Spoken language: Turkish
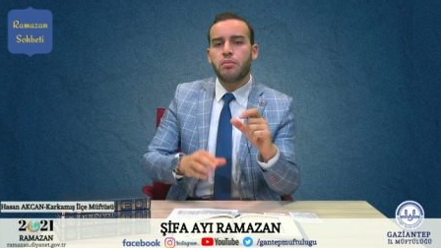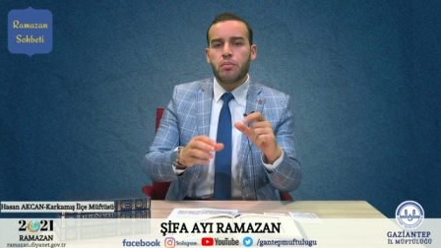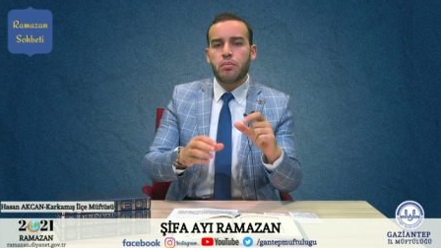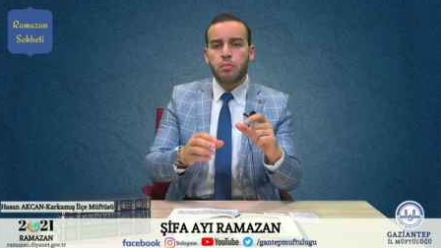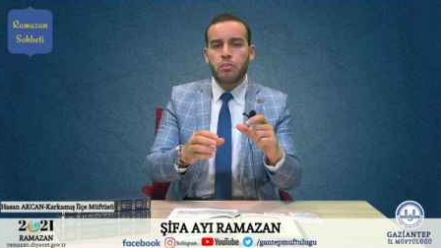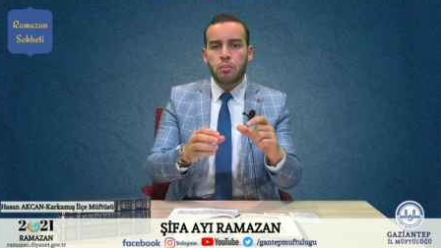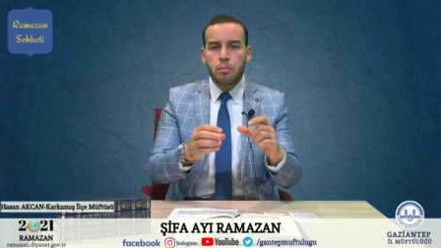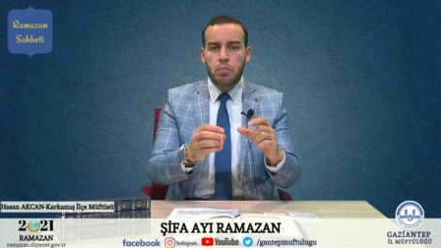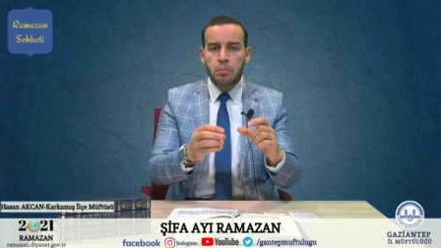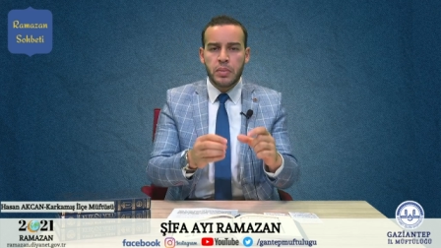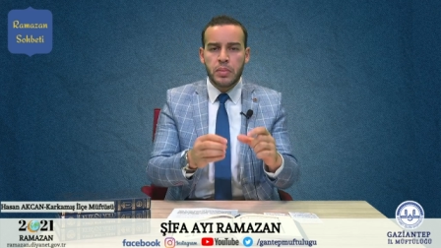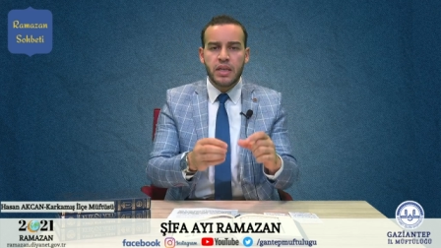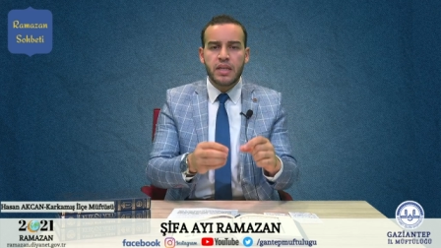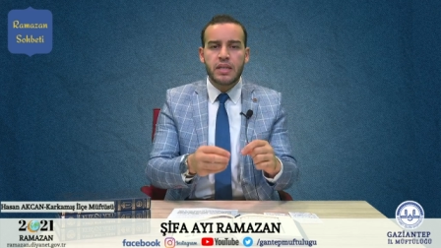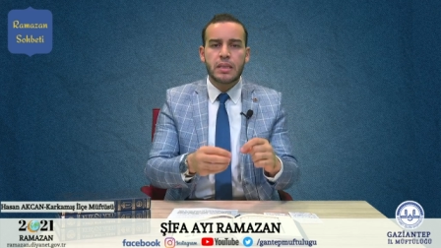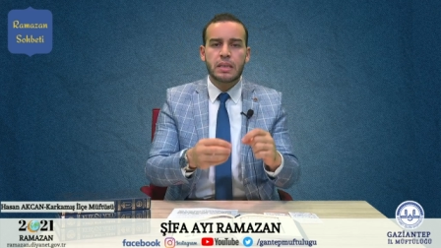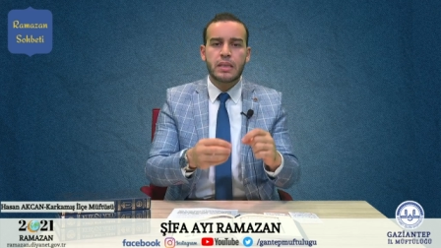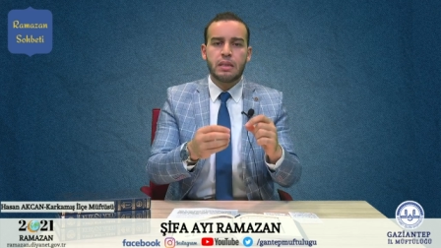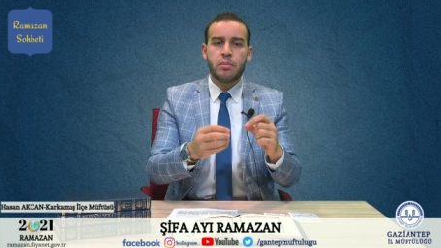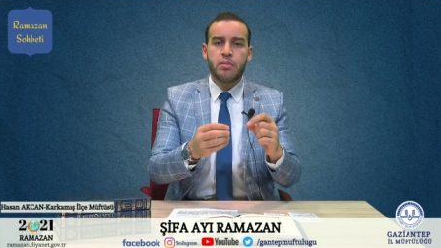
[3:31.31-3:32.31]

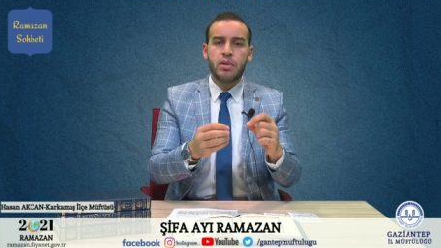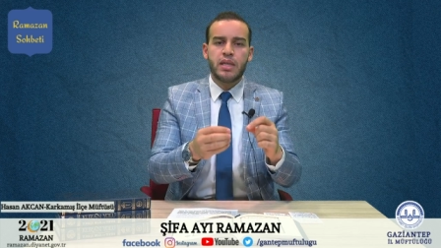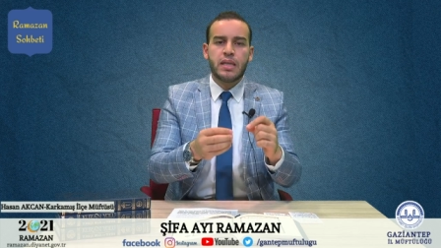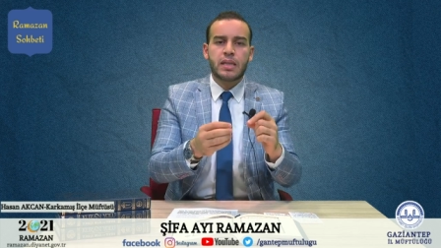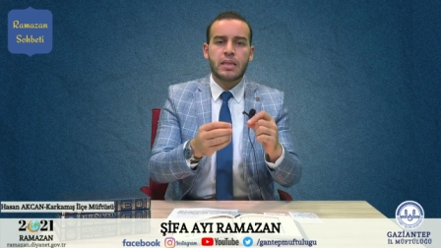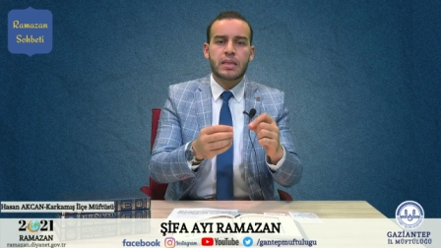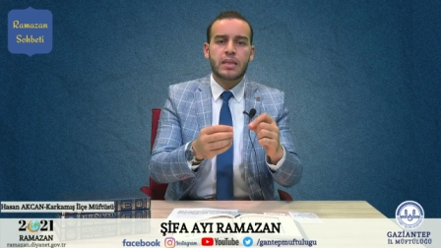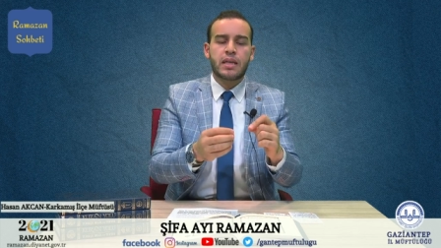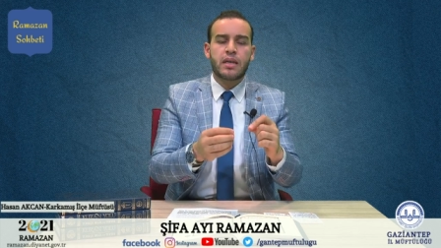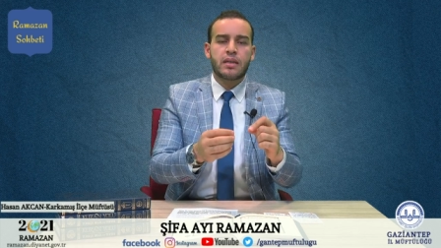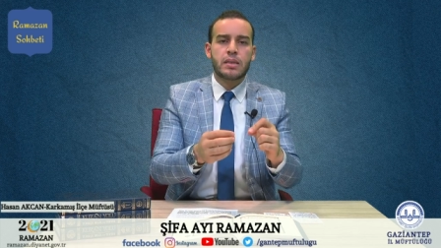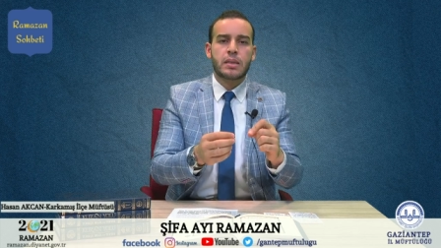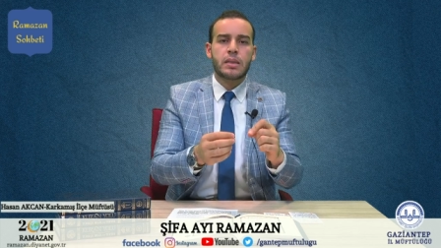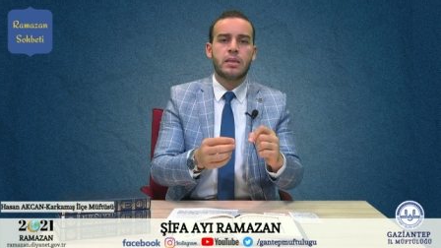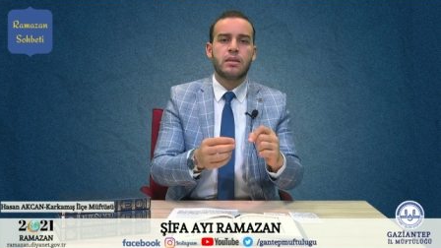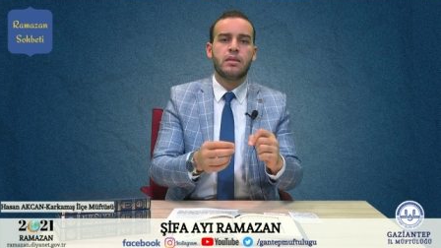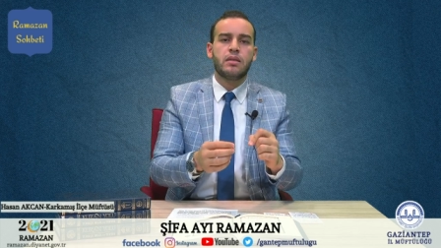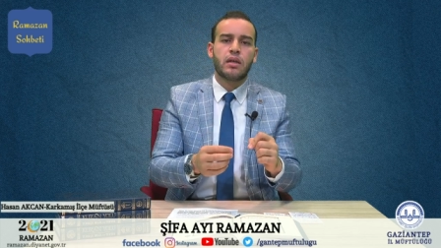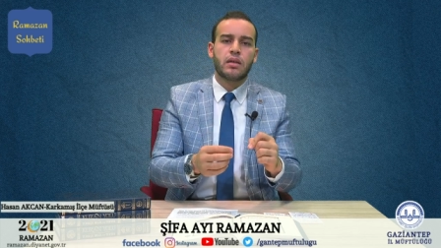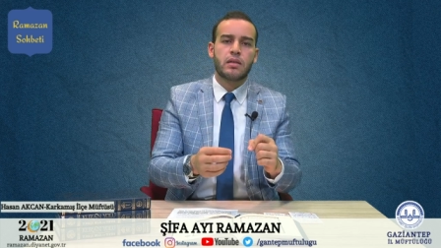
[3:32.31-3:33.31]
Birisi bir insan
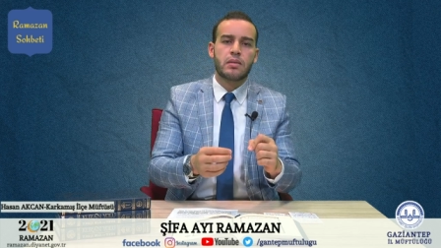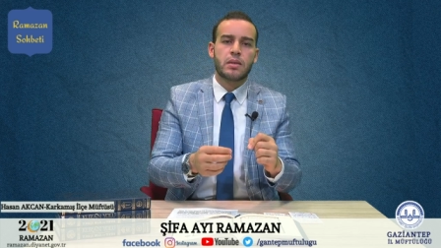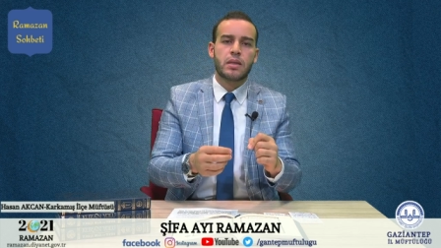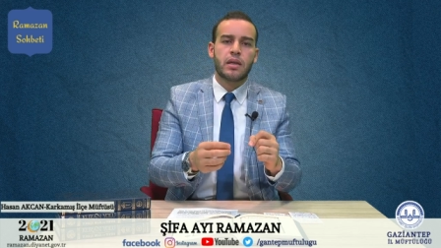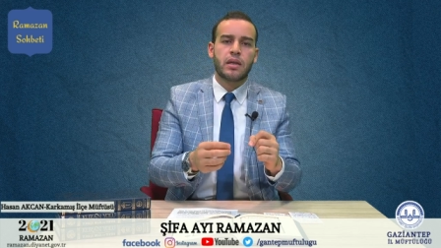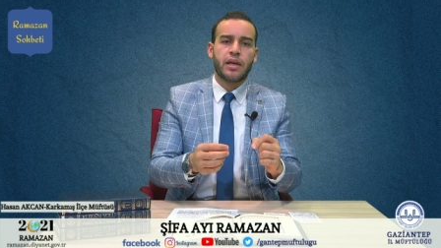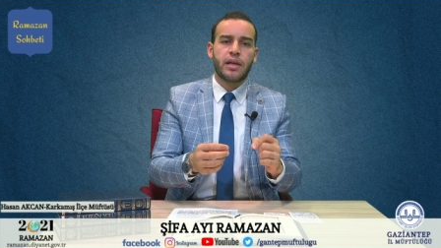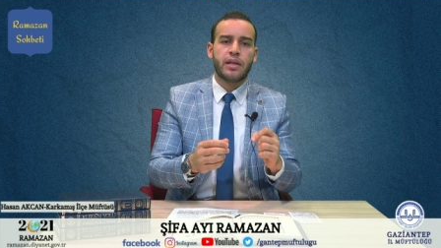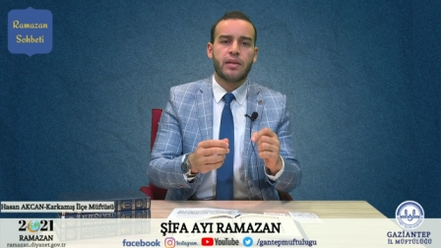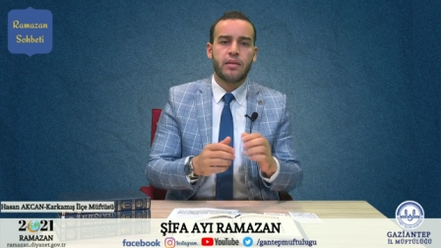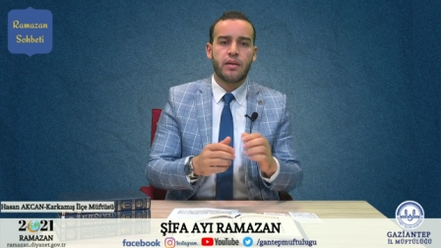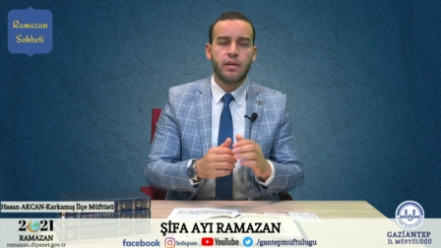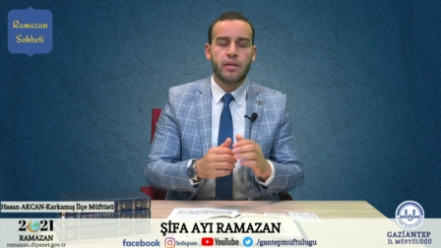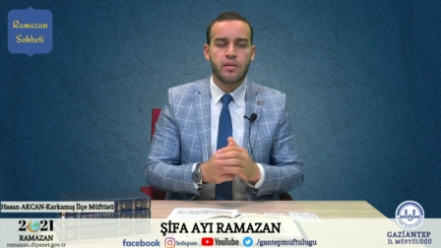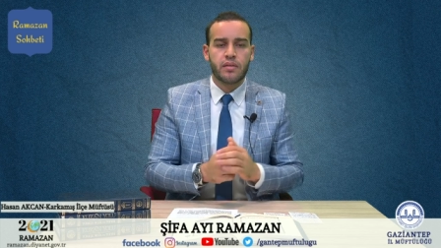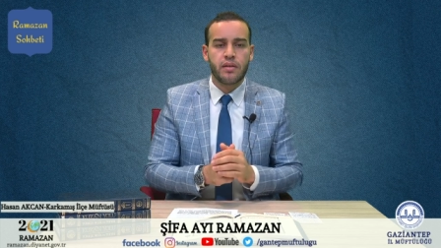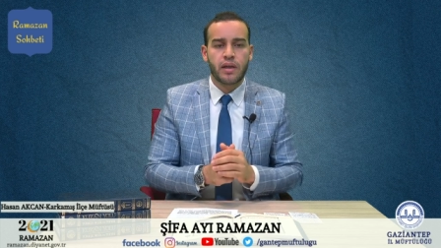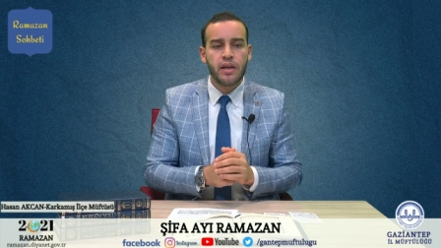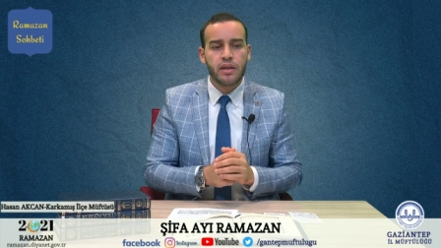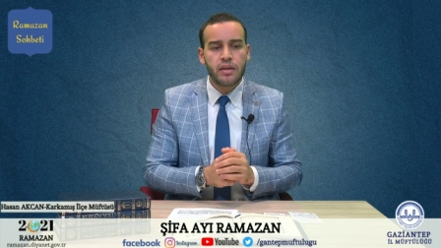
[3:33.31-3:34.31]
sizin yanınıza
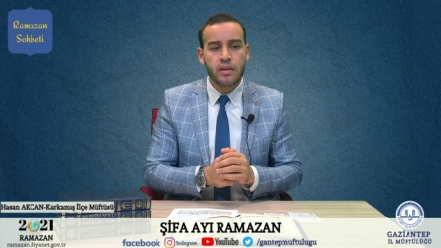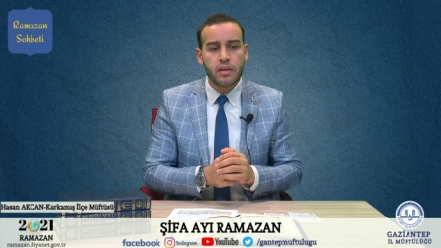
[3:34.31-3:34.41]
geldiğinde